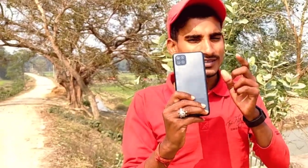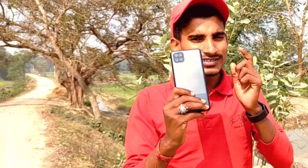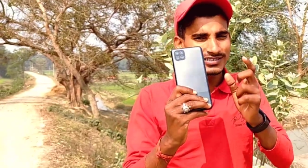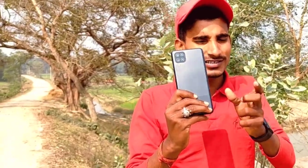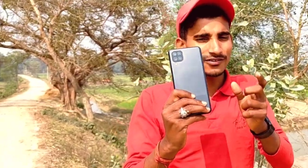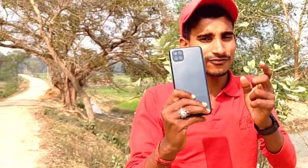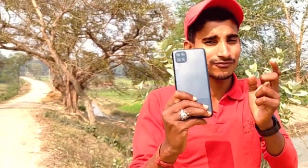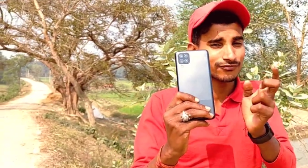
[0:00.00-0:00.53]
दिस
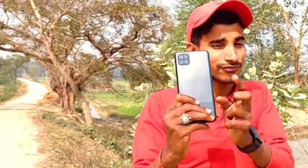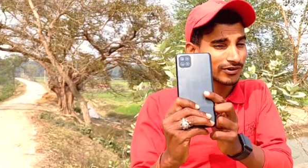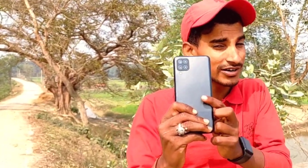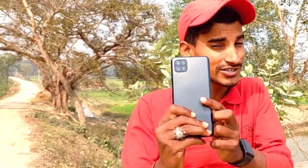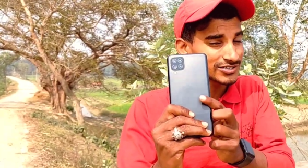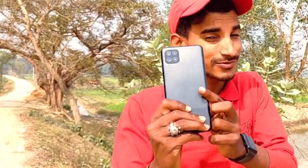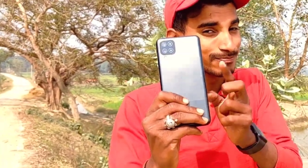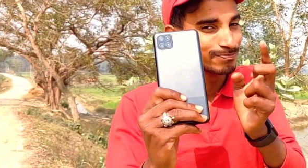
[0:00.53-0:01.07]
इज़ अ
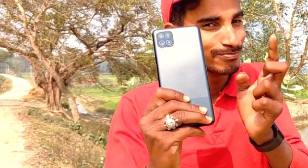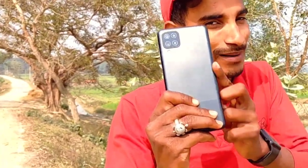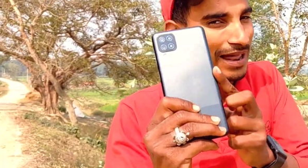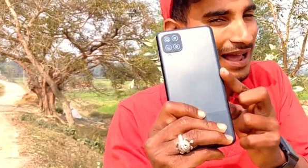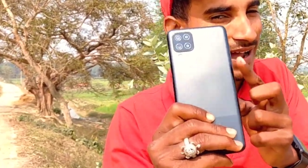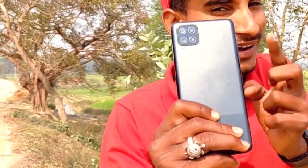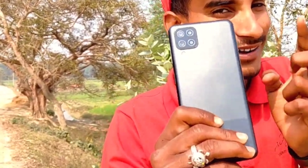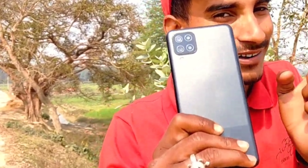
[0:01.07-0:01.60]
फर्स्ट
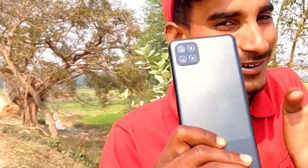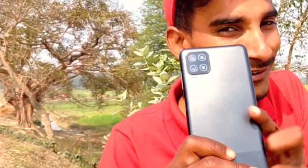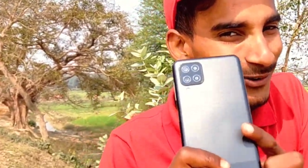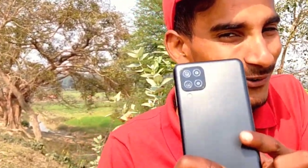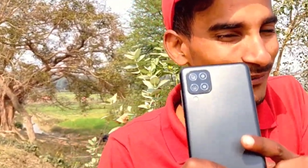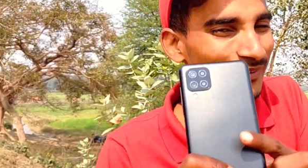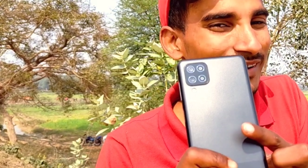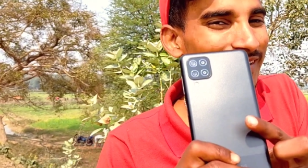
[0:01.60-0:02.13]
ब्लैक
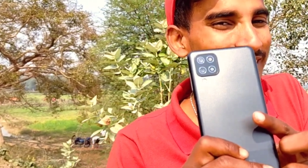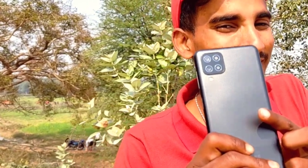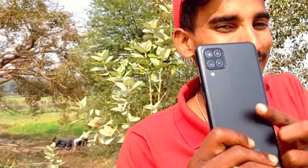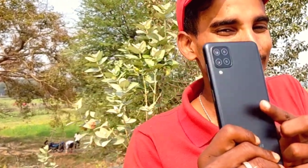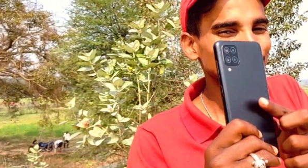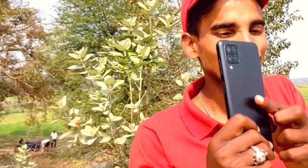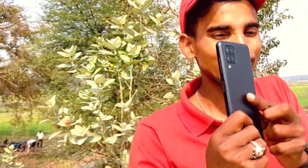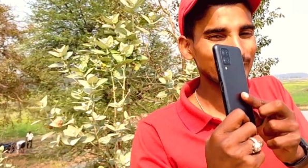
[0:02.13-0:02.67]
लुक
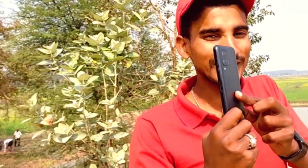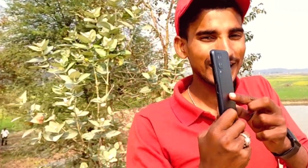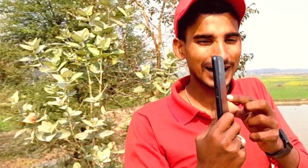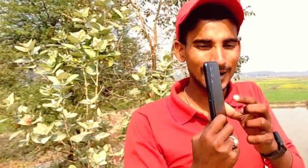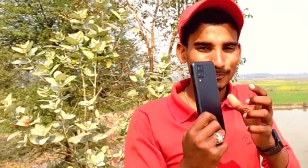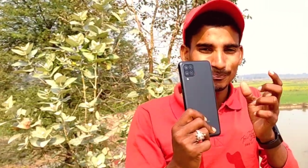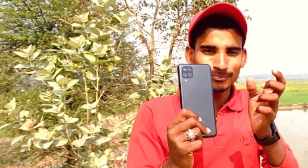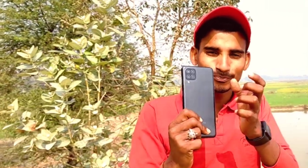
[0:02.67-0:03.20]
क्योंकि
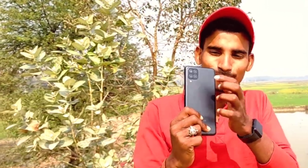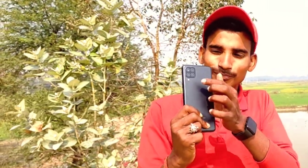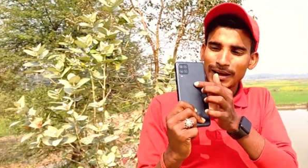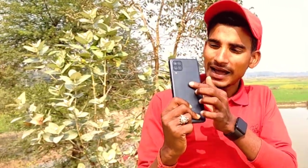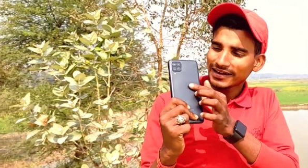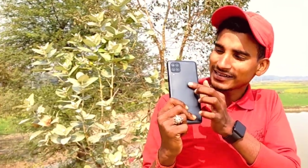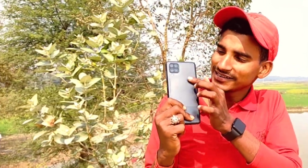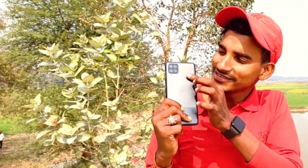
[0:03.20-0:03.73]
आप
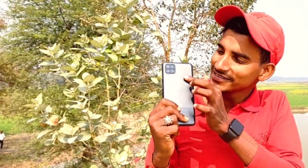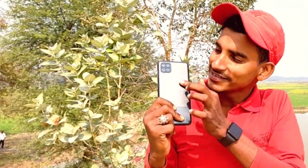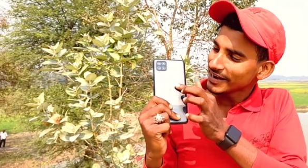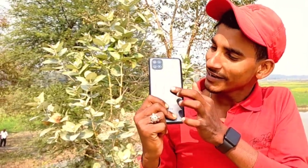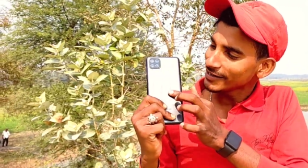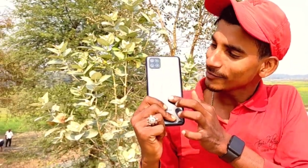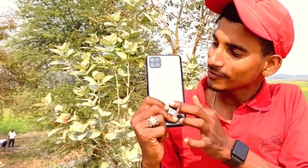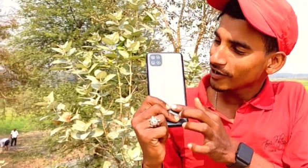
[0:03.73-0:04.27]
बैग की
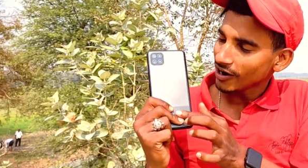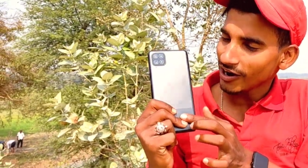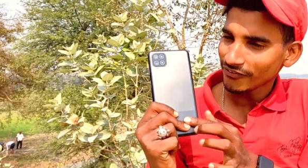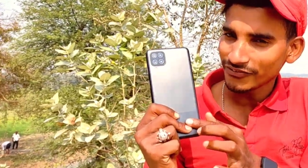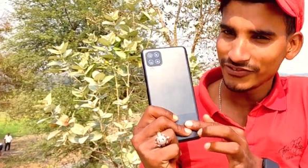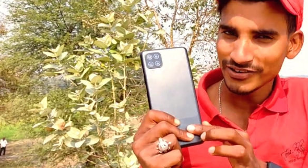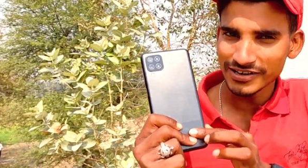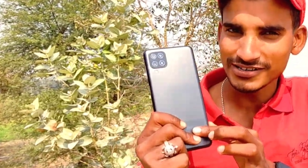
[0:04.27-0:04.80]
डिजाइनिंग
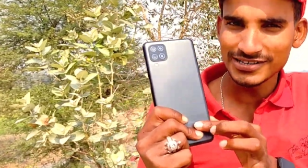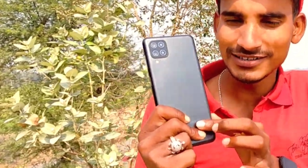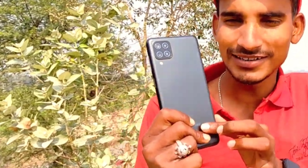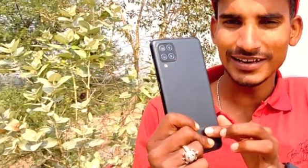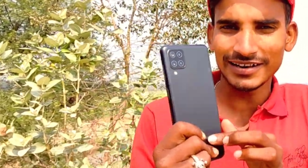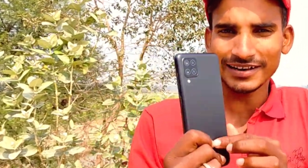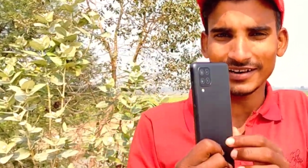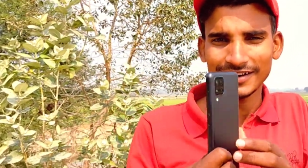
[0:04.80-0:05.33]
काफ़ी अच्छी
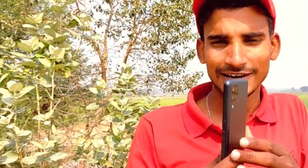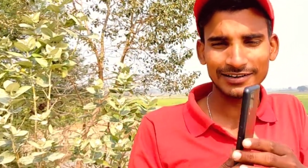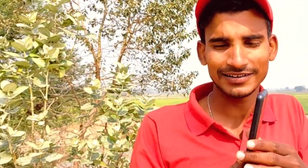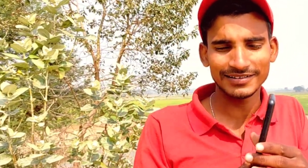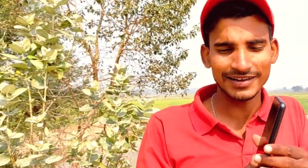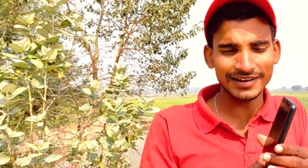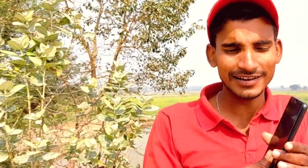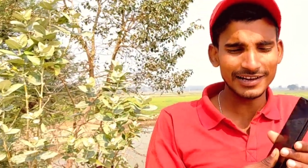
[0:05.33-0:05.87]
दे रखी है
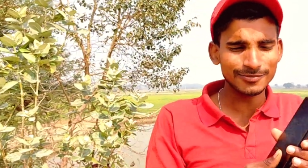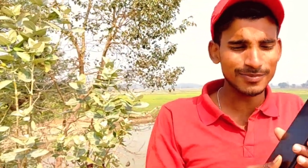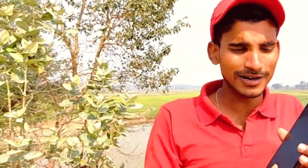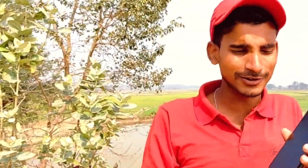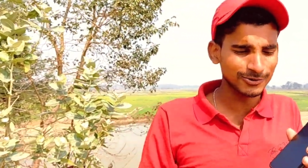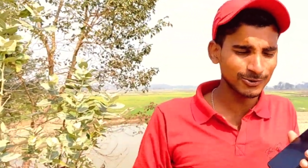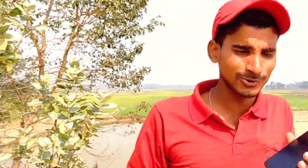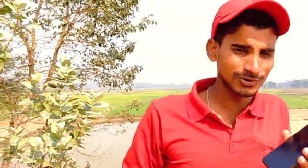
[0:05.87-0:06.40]
डिजाइनिंग की
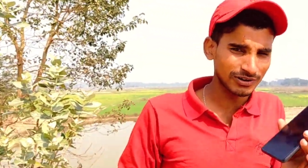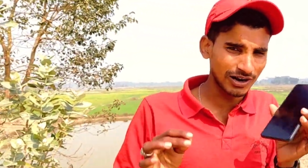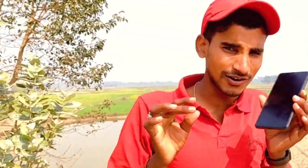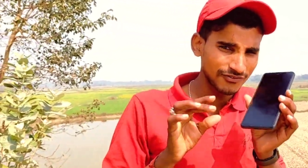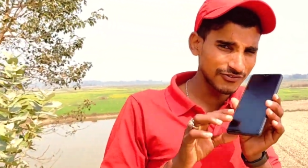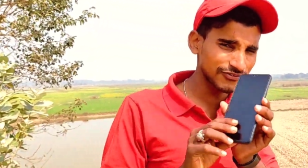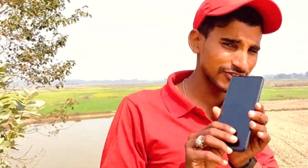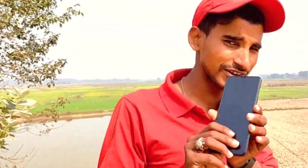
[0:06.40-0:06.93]
बात करूँ तो
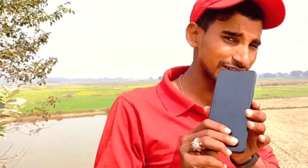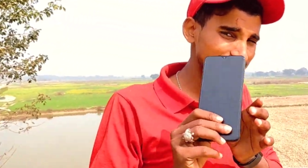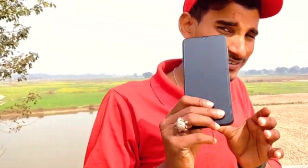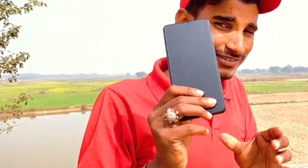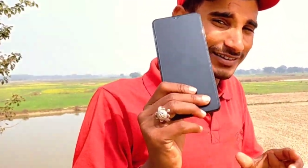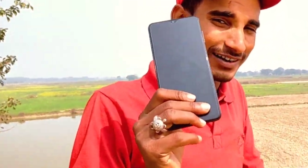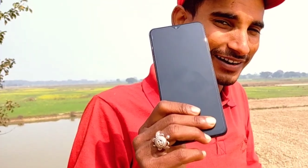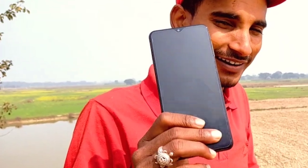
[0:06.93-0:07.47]
काफ़ी
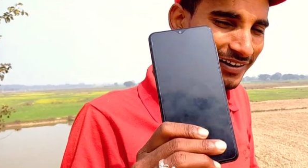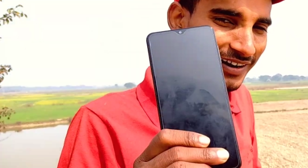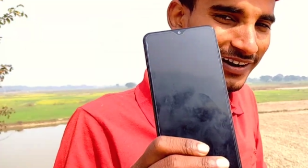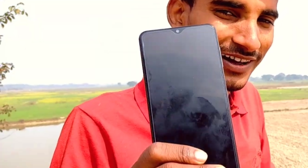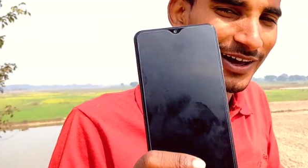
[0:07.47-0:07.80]
फिनिशिंग दे रखा